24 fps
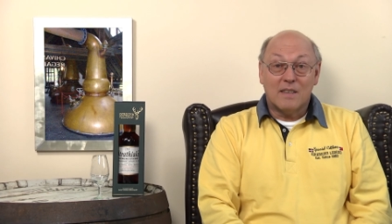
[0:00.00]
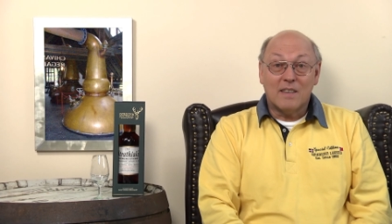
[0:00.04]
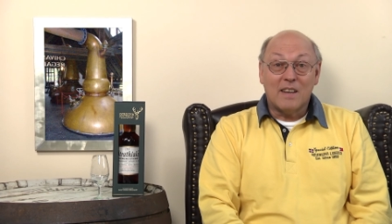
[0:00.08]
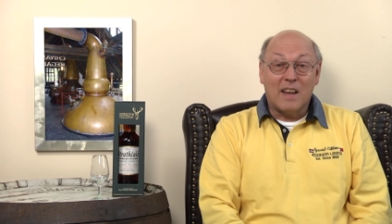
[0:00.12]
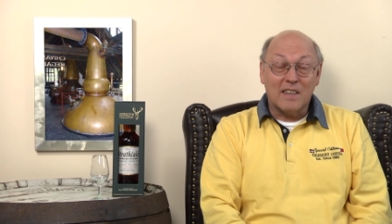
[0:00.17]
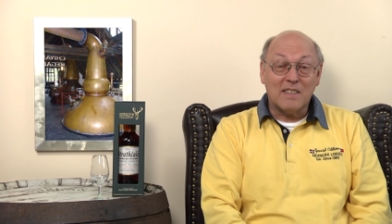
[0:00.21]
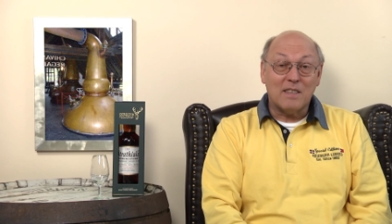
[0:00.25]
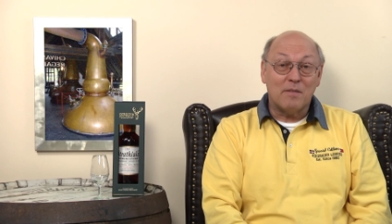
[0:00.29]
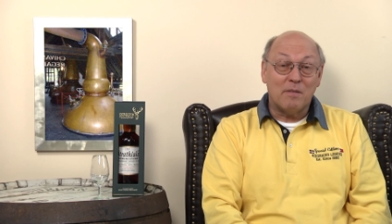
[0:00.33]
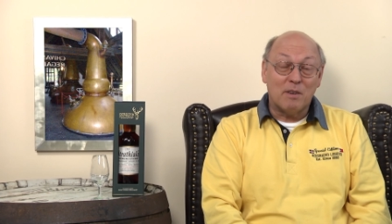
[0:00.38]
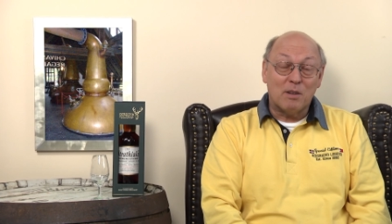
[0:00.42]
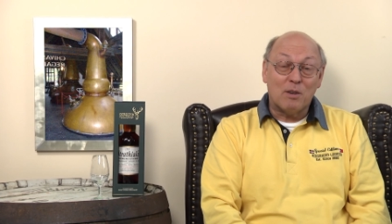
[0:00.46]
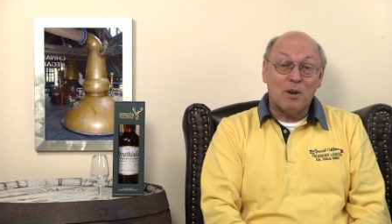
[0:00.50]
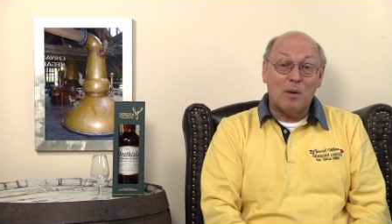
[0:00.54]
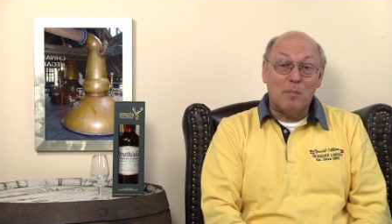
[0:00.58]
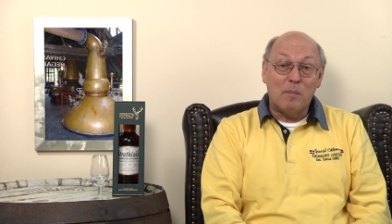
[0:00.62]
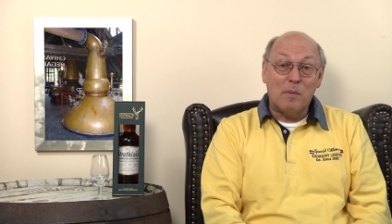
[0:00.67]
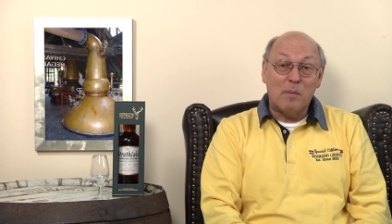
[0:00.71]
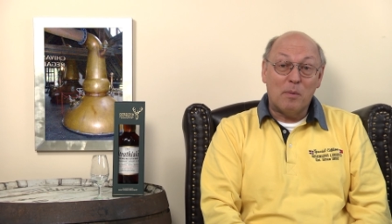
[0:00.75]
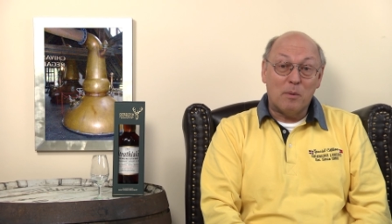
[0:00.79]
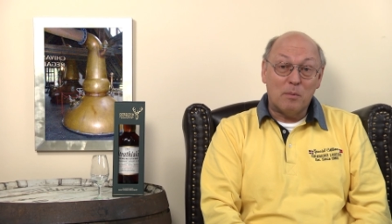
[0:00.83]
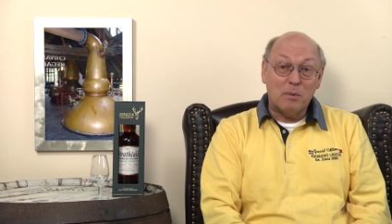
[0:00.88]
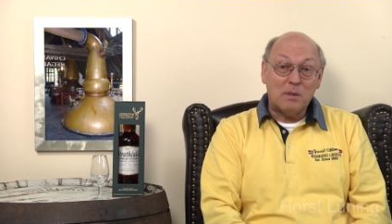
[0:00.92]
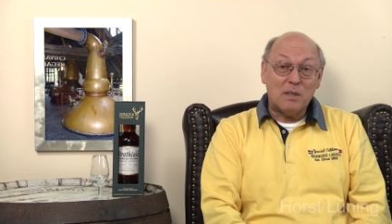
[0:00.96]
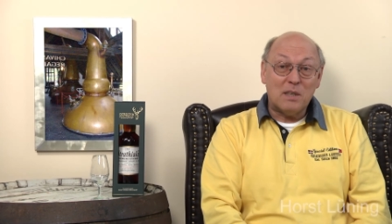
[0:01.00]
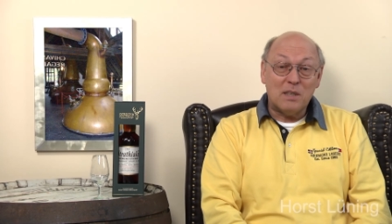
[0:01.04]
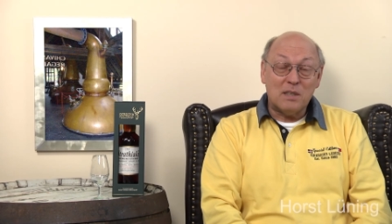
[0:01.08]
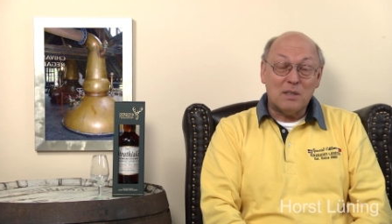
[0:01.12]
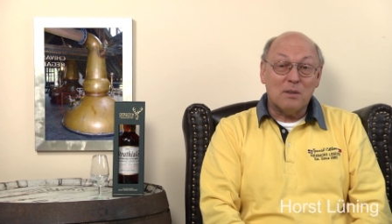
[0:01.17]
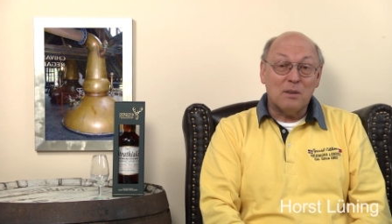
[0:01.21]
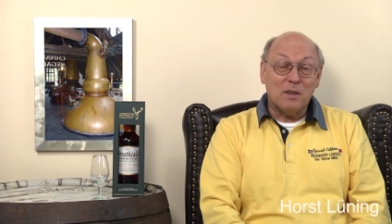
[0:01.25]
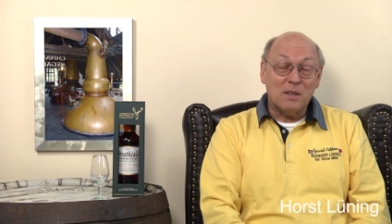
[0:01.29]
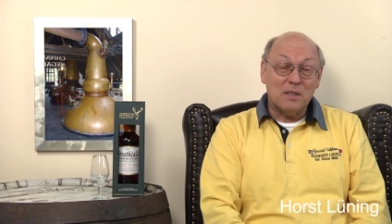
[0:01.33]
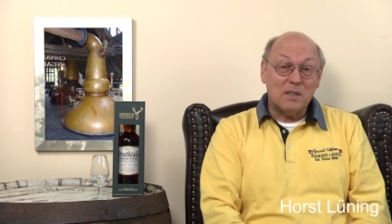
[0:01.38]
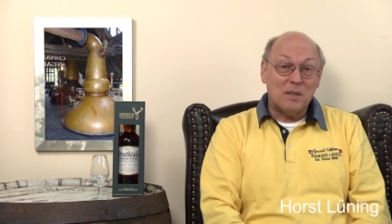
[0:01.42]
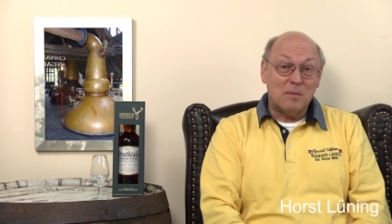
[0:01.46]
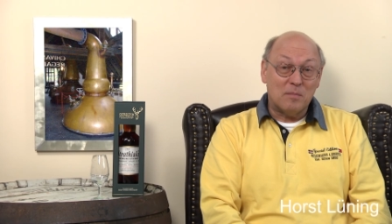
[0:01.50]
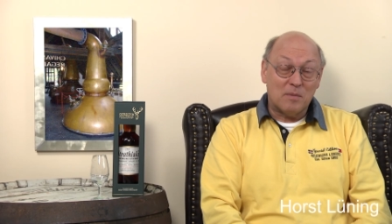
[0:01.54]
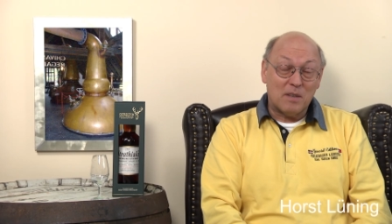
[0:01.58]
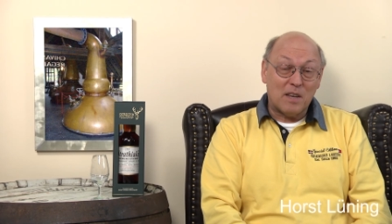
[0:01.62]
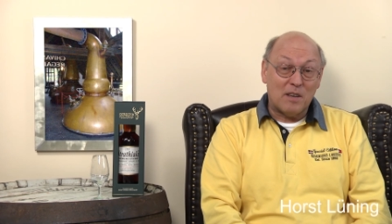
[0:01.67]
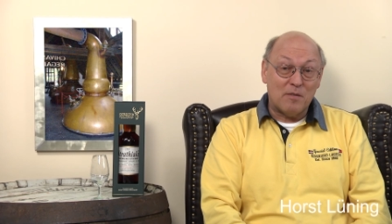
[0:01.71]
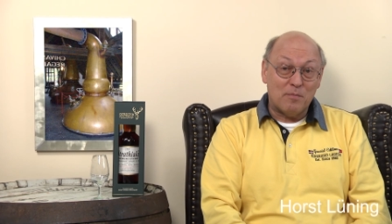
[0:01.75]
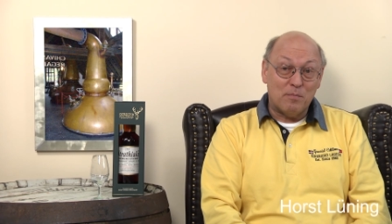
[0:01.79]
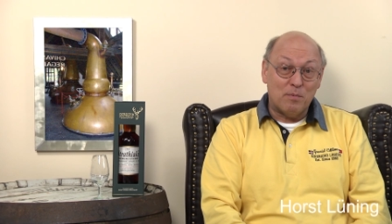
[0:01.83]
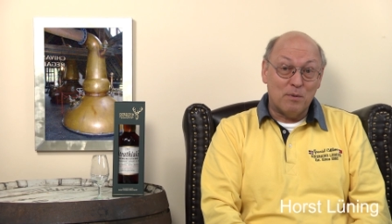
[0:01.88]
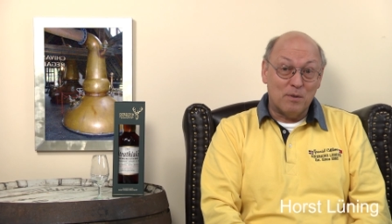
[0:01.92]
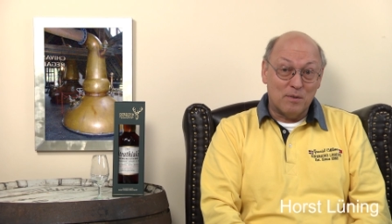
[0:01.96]
Herzlich willkommen im The Whisky Store, dem
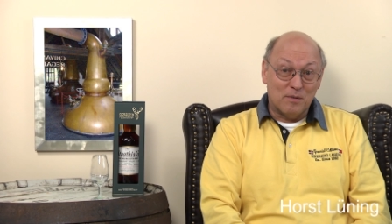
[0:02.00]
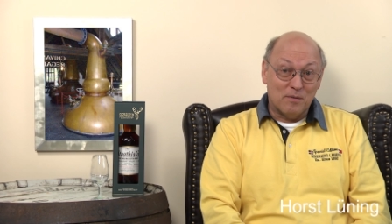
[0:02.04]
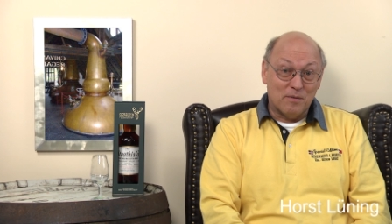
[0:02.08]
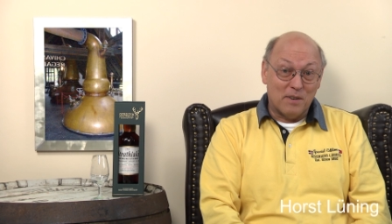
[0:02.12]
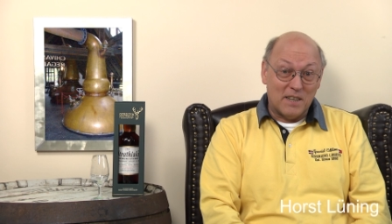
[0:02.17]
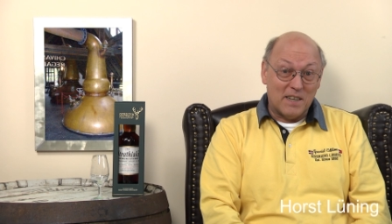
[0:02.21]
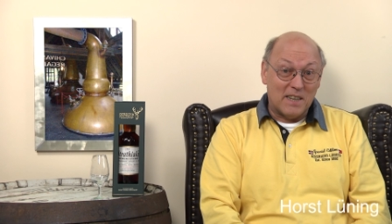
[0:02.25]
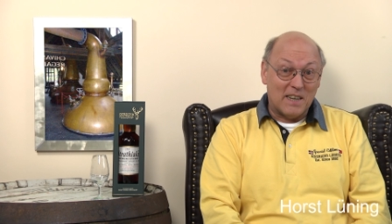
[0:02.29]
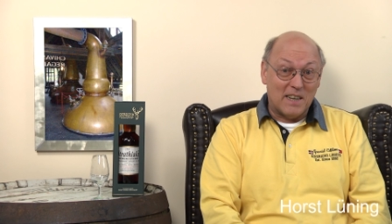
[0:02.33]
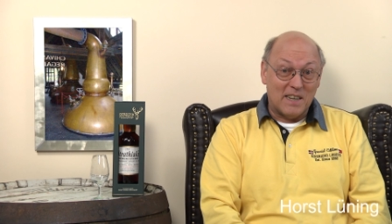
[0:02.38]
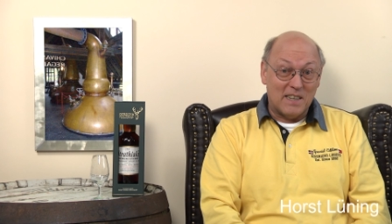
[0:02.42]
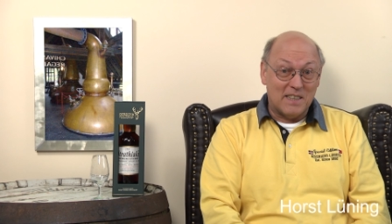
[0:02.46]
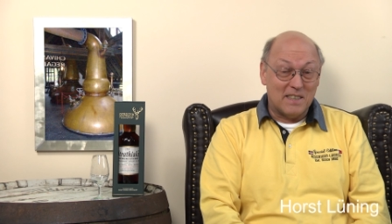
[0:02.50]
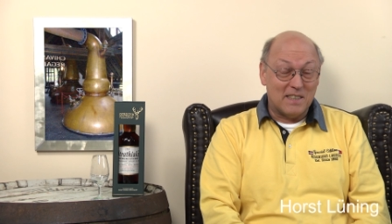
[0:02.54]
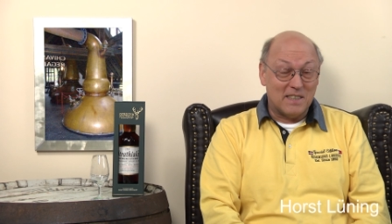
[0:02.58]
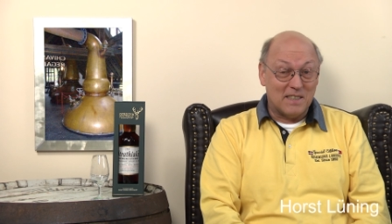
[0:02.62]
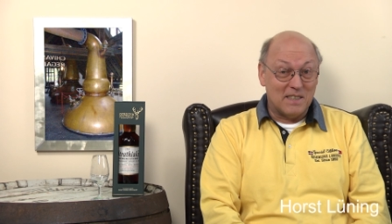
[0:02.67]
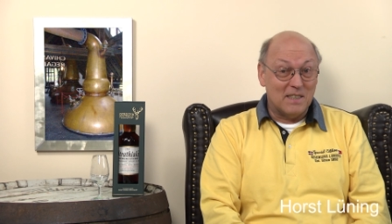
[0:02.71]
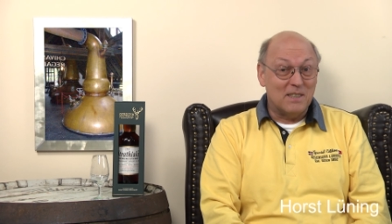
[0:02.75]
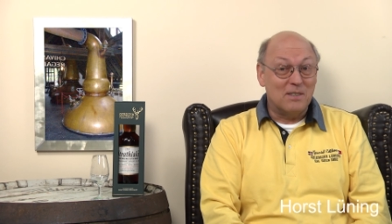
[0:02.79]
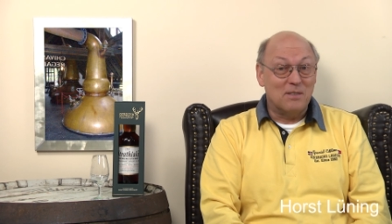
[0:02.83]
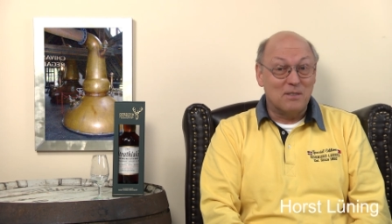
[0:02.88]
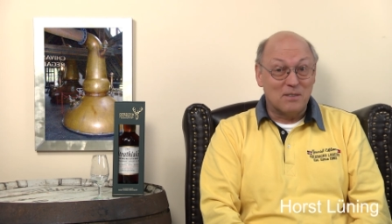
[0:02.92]
Treffpunkt Feiner Geister.